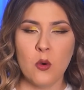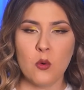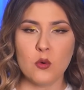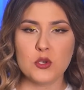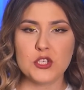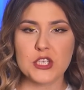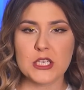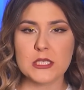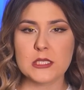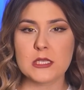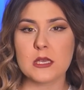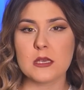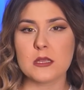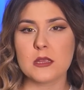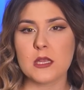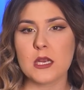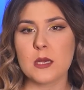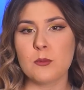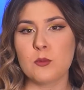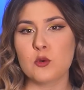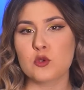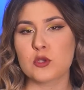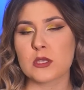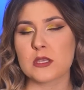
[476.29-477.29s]
Участники
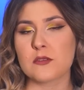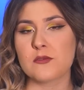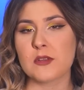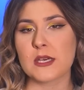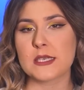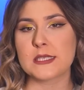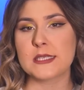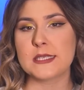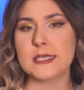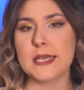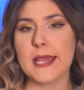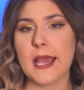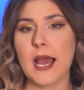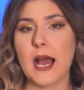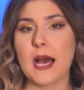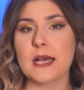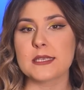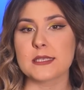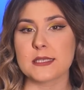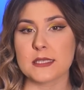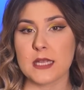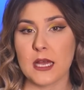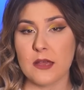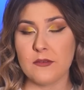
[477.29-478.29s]
требуют от властей
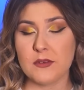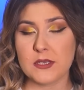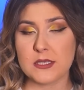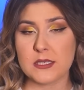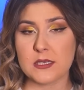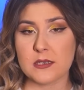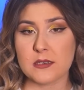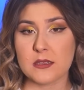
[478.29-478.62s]
оставить